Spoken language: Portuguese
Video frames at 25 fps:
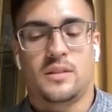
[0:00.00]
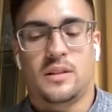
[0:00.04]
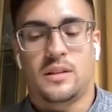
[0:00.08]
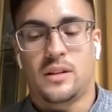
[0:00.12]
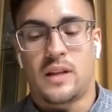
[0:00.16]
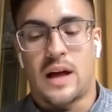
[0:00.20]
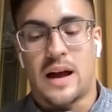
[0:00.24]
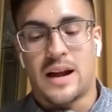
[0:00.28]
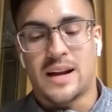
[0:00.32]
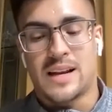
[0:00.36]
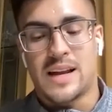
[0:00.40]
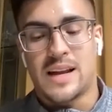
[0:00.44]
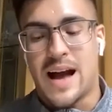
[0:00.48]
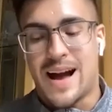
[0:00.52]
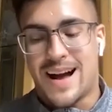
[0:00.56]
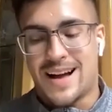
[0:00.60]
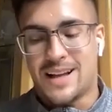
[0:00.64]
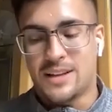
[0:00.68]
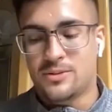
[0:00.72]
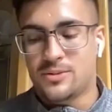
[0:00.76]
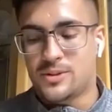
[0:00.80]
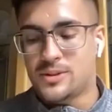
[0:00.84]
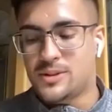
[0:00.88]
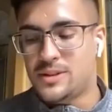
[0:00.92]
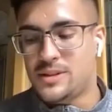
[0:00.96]

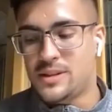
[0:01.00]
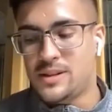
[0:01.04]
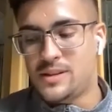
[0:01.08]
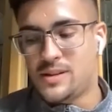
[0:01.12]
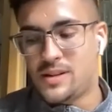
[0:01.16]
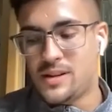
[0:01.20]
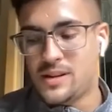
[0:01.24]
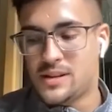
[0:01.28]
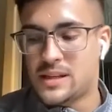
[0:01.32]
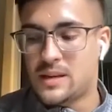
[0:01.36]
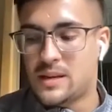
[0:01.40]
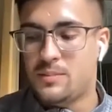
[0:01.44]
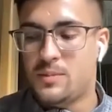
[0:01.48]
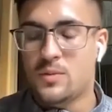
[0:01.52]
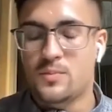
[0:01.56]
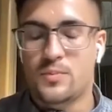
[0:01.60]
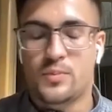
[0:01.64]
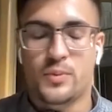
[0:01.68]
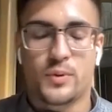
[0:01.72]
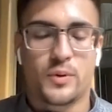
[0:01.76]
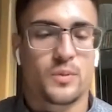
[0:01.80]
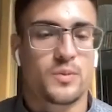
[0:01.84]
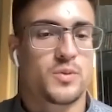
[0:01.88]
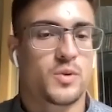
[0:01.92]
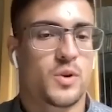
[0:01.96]
largado, assim, sem saber
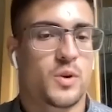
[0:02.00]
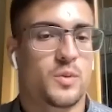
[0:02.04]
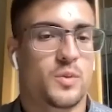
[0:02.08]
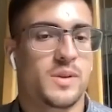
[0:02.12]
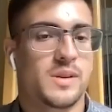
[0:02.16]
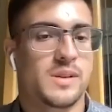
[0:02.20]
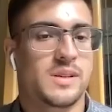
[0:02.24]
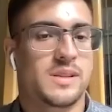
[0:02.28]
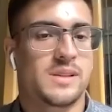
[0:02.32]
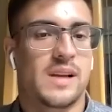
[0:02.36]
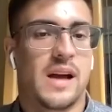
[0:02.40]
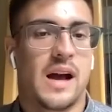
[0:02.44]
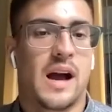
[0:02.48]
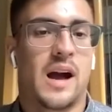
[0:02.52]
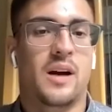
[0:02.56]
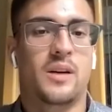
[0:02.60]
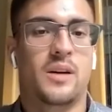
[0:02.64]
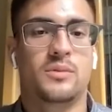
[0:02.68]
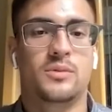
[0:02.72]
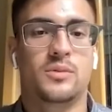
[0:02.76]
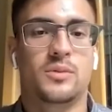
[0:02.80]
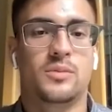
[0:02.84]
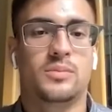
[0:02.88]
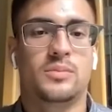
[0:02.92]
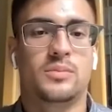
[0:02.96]
por onde
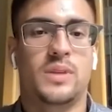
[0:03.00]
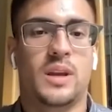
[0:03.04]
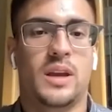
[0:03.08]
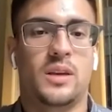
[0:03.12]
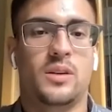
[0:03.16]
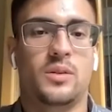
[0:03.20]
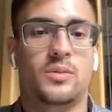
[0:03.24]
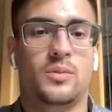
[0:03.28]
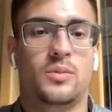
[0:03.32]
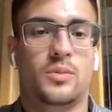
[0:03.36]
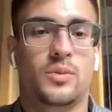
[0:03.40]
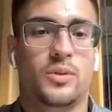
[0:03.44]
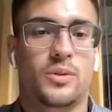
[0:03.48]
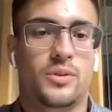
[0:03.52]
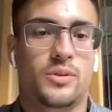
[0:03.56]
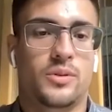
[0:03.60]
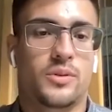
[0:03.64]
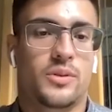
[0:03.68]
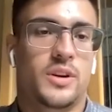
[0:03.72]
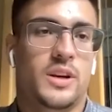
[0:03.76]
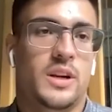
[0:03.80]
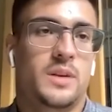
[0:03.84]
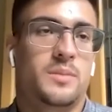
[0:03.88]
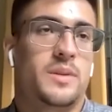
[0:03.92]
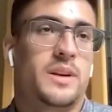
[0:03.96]
começar, não tem um
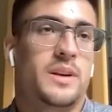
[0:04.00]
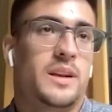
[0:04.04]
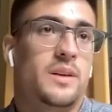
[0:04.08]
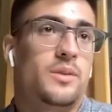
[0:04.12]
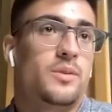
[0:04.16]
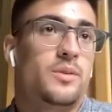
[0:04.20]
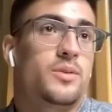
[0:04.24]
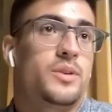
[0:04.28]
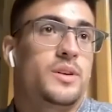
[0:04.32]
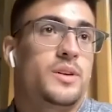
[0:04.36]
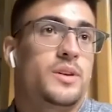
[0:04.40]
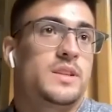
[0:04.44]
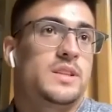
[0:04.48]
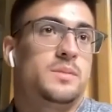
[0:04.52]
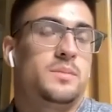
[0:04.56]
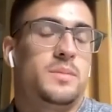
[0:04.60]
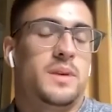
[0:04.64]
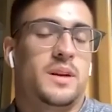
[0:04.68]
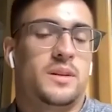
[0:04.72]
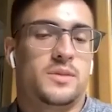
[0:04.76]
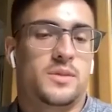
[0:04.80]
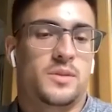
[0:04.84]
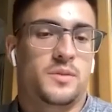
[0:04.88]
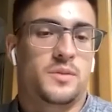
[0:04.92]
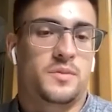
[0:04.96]
cronograma, nenhum
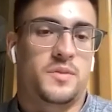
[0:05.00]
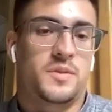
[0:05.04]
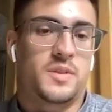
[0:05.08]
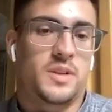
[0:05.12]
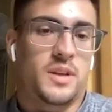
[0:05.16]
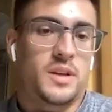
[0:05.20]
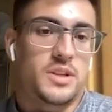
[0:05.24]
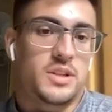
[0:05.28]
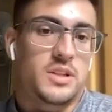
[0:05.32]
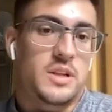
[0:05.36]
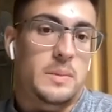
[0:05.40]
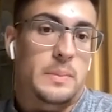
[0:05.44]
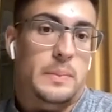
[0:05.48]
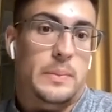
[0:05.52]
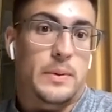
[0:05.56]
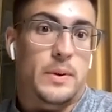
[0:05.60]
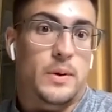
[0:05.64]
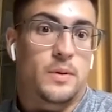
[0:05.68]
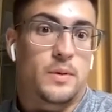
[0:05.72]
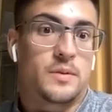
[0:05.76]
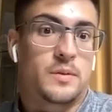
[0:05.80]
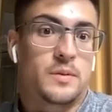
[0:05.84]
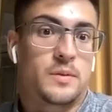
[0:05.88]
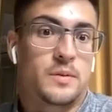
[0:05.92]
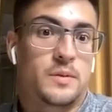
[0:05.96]
conhecimento suficiente da
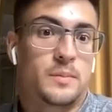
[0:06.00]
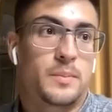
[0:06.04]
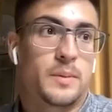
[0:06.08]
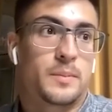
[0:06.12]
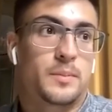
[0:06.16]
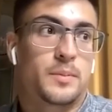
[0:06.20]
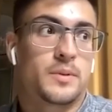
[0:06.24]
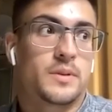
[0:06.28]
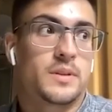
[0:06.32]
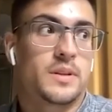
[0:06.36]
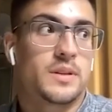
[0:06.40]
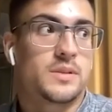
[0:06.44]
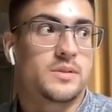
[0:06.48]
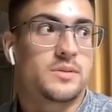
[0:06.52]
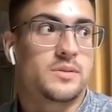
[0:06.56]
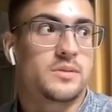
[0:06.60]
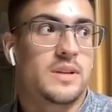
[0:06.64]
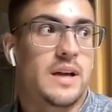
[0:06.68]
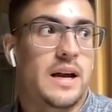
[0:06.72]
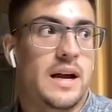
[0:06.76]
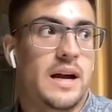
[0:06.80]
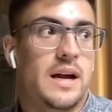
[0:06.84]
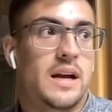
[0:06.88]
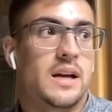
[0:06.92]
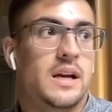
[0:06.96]
prova para poder
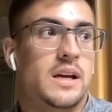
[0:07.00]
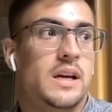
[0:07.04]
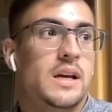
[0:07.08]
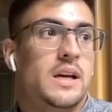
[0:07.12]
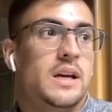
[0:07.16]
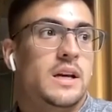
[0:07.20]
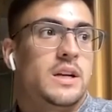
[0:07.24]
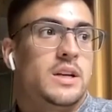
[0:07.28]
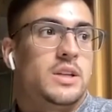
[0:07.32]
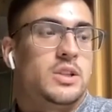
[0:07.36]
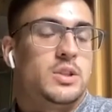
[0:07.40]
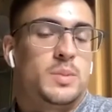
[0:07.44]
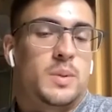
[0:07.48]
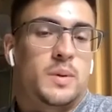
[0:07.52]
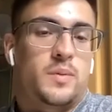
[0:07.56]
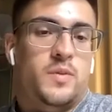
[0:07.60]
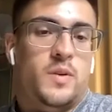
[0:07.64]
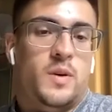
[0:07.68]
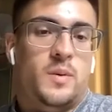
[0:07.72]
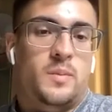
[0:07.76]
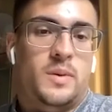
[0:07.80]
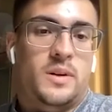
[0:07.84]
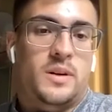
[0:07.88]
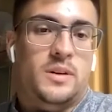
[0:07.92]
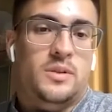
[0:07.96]
estudar de uma
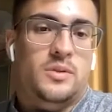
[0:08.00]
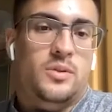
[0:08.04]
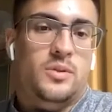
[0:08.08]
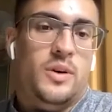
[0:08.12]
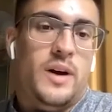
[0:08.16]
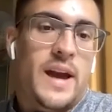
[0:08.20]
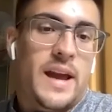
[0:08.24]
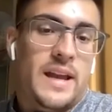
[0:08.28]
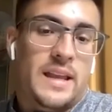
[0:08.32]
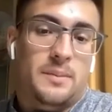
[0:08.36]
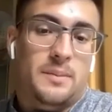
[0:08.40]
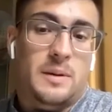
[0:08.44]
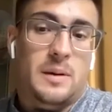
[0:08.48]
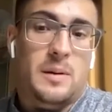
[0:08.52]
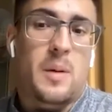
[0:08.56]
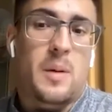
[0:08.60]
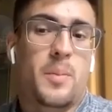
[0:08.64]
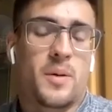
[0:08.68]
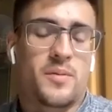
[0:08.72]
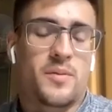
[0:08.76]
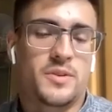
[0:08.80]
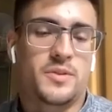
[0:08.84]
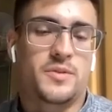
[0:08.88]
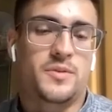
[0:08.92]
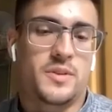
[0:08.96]
forma correta, uma
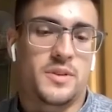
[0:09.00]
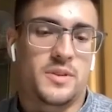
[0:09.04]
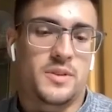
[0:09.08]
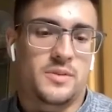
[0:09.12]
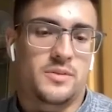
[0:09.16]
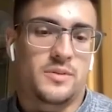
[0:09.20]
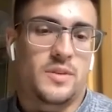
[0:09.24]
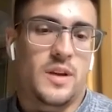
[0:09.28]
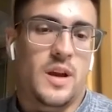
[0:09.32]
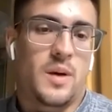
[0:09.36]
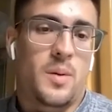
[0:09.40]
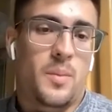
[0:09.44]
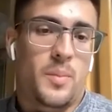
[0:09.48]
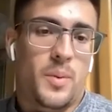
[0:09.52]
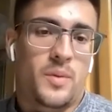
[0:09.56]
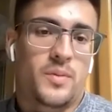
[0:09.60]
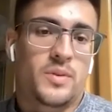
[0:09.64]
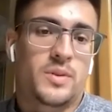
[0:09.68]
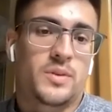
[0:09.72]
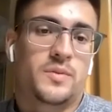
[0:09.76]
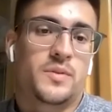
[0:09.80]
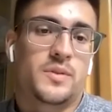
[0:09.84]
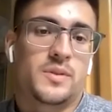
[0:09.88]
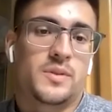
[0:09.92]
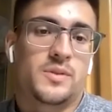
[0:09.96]
prova difícil, é uma prova
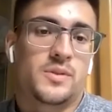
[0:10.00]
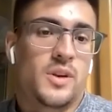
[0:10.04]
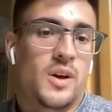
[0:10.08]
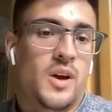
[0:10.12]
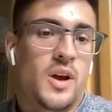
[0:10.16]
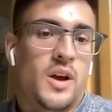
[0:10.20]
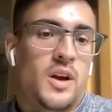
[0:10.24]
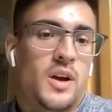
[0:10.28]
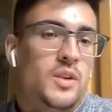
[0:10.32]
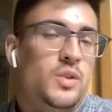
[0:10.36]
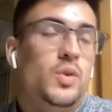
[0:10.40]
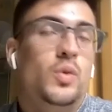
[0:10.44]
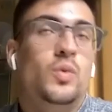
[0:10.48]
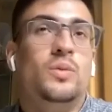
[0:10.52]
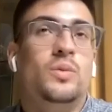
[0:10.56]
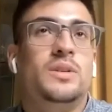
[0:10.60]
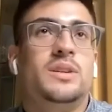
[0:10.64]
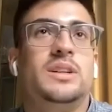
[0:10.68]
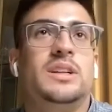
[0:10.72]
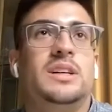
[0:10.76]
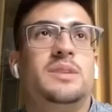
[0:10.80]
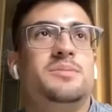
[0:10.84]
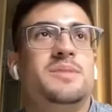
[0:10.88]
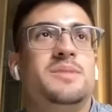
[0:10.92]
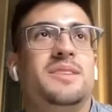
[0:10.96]
difícil.
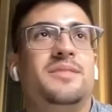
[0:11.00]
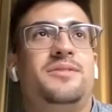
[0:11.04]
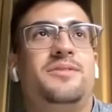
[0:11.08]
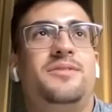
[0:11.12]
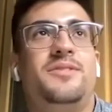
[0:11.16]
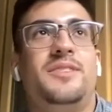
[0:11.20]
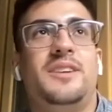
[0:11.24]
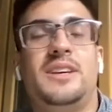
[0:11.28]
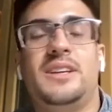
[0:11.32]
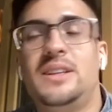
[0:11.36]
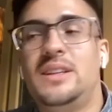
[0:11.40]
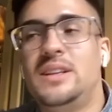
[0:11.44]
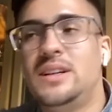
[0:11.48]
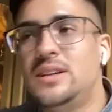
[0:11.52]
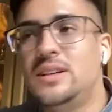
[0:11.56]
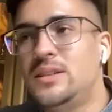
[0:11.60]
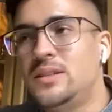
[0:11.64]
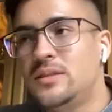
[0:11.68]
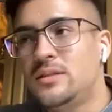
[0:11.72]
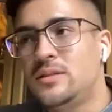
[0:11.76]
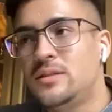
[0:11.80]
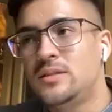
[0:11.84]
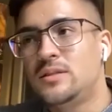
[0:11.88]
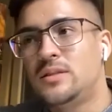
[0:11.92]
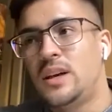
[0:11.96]
Nunca na minha
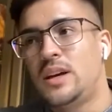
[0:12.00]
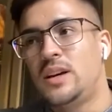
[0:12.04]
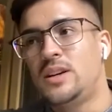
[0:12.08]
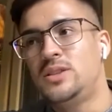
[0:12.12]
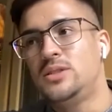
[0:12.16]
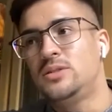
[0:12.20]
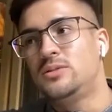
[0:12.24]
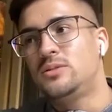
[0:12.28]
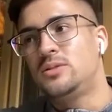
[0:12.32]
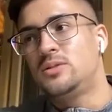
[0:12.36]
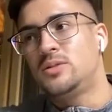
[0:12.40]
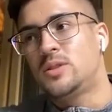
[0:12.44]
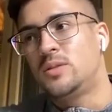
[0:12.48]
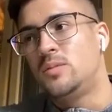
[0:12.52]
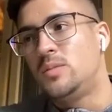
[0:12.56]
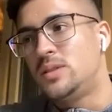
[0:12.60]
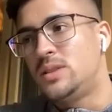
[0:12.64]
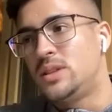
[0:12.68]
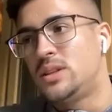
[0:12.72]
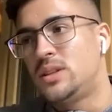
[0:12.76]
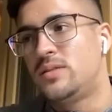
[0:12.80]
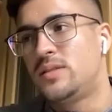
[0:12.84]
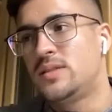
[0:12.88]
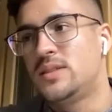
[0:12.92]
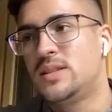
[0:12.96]
vida, desde quando eu
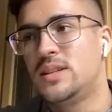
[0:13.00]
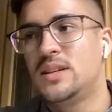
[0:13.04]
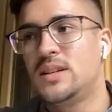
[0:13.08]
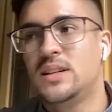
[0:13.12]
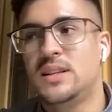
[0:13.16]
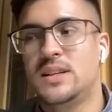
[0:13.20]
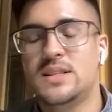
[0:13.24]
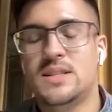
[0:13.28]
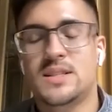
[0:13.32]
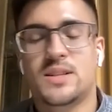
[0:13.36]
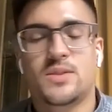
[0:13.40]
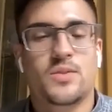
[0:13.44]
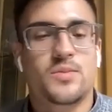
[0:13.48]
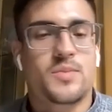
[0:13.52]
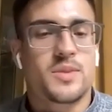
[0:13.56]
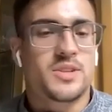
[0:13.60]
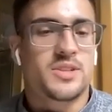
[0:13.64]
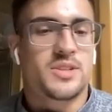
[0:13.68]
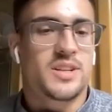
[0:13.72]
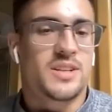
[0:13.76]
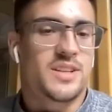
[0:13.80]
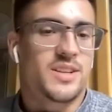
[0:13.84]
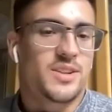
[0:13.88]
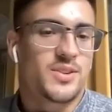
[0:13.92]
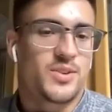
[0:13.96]
comecei a fazer inglês, que eu
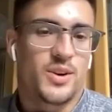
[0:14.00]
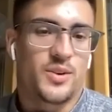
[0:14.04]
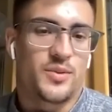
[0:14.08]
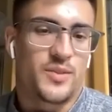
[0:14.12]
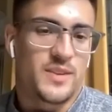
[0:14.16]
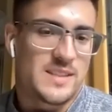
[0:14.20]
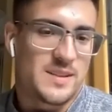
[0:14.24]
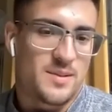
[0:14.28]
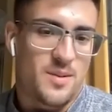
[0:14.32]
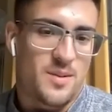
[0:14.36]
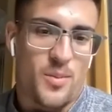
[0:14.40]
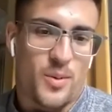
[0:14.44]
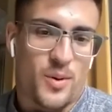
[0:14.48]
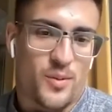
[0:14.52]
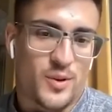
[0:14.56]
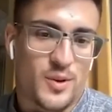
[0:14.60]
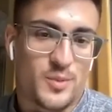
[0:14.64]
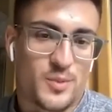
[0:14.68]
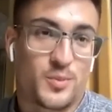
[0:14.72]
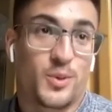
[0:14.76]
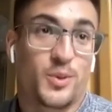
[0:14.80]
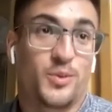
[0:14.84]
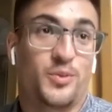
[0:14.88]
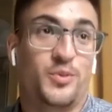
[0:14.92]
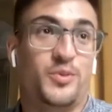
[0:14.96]
imaginaria que eu ia fazer uma prova
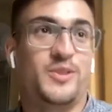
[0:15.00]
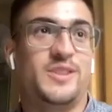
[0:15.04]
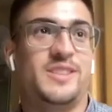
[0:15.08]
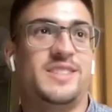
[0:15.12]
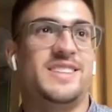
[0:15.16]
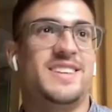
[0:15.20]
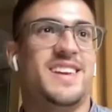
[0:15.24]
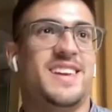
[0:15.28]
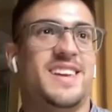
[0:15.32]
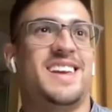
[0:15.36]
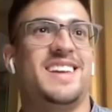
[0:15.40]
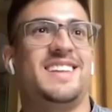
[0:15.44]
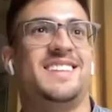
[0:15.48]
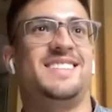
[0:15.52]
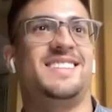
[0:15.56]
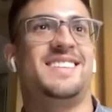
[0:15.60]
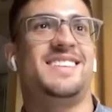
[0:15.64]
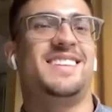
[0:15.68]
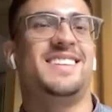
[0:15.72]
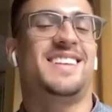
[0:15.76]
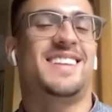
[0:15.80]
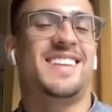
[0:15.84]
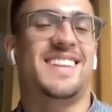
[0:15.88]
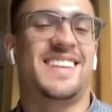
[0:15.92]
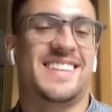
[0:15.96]
de
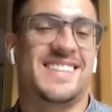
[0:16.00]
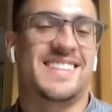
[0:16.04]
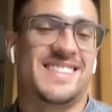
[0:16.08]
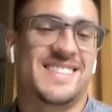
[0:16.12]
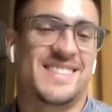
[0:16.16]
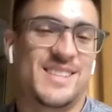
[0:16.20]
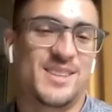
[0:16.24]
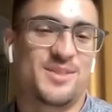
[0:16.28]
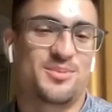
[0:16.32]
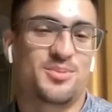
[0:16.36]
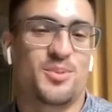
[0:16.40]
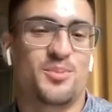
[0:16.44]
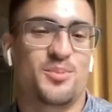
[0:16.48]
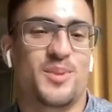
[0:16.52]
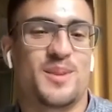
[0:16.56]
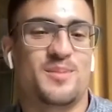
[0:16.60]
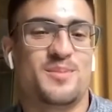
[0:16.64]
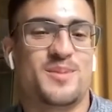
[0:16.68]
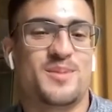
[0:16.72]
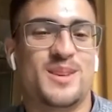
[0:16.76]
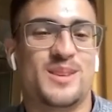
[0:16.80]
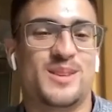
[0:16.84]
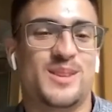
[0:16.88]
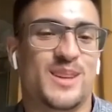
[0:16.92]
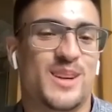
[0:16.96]
proficiência em inglês. Tipo, para
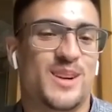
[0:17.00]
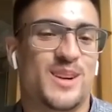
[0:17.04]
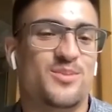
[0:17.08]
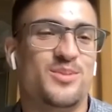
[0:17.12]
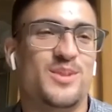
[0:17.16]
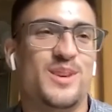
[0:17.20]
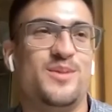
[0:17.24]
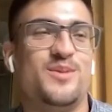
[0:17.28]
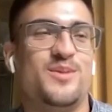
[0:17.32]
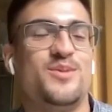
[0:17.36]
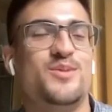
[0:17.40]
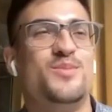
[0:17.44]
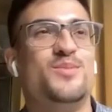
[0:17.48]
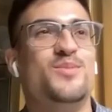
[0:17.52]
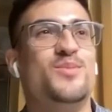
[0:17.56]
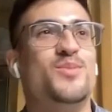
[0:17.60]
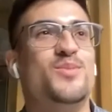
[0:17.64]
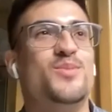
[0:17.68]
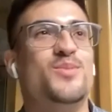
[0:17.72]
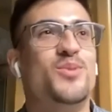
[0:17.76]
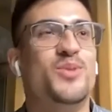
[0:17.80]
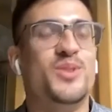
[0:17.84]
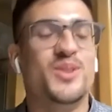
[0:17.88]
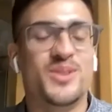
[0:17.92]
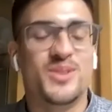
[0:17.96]
mim isso era um nível
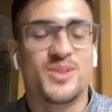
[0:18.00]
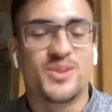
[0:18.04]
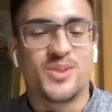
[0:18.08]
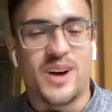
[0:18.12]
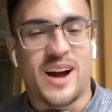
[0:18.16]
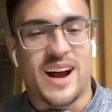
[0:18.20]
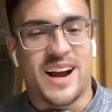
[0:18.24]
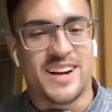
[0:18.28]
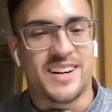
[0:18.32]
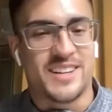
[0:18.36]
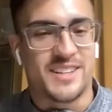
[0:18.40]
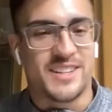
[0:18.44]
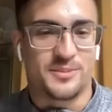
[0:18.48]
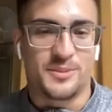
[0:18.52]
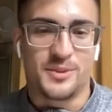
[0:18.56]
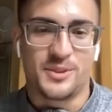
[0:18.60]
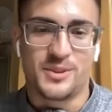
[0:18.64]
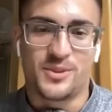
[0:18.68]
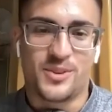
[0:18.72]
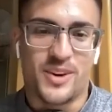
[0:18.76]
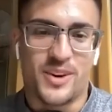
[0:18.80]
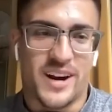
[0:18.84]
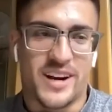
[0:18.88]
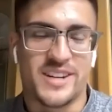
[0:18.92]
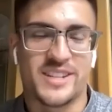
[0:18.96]
muito hard,
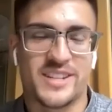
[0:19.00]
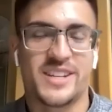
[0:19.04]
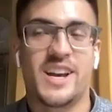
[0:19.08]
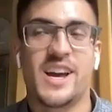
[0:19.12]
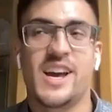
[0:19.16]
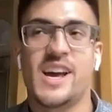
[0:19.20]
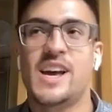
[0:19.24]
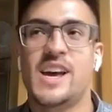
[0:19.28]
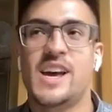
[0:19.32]
muito hard.